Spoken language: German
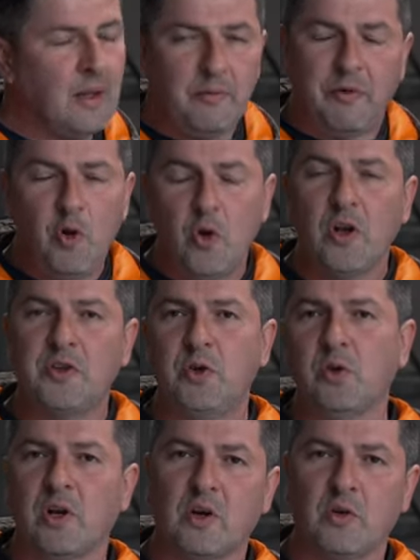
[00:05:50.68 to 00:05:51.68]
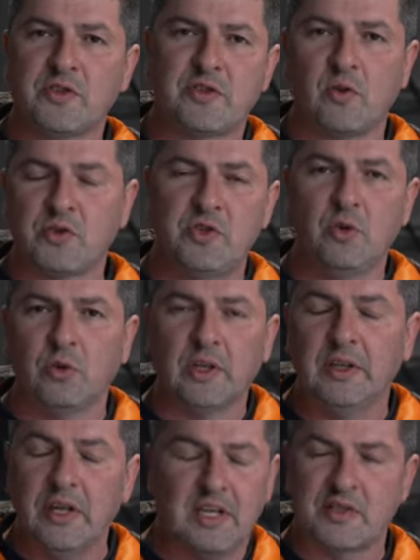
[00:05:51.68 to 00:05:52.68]

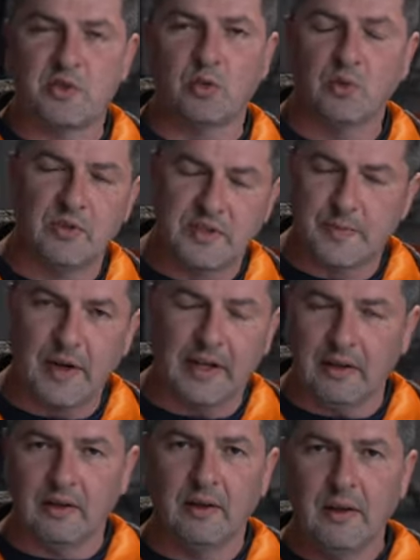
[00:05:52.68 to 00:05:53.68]
Flügeltürer-Konstruktionen nicht zu uns bringen.